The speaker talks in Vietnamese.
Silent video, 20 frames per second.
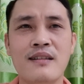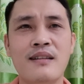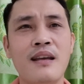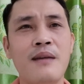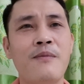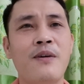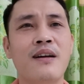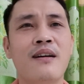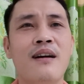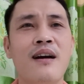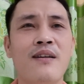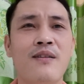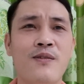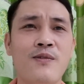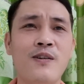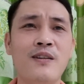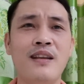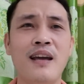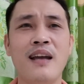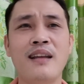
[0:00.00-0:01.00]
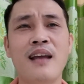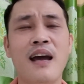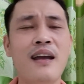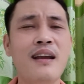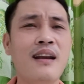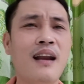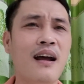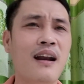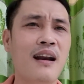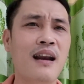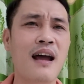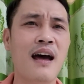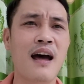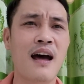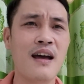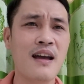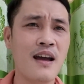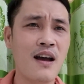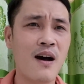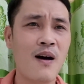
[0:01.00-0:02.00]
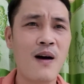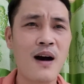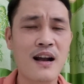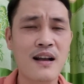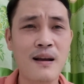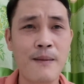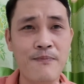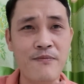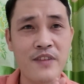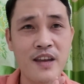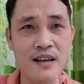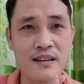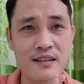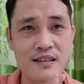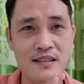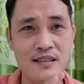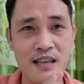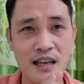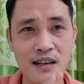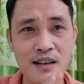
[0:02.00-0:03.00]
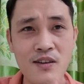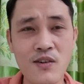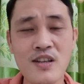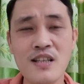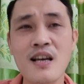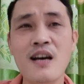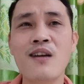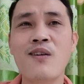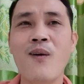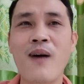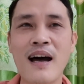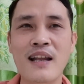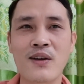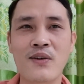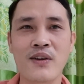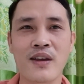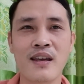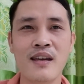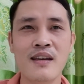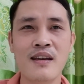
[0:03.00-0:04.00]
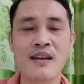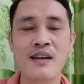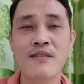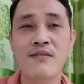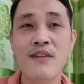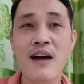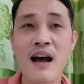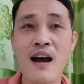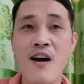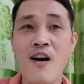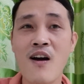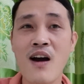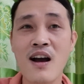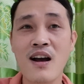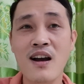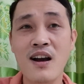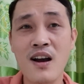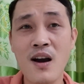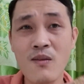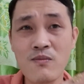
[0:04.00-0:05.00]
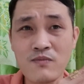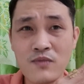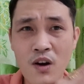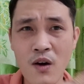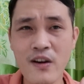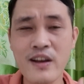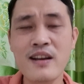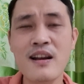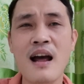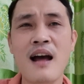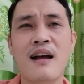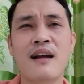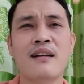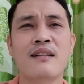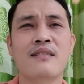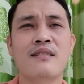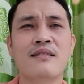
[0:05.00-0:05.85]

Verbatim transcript: thì mọi người cũng có thể thấy rằng là họ cập nhật chỉ có sơ qua thôi và họ không nói rằng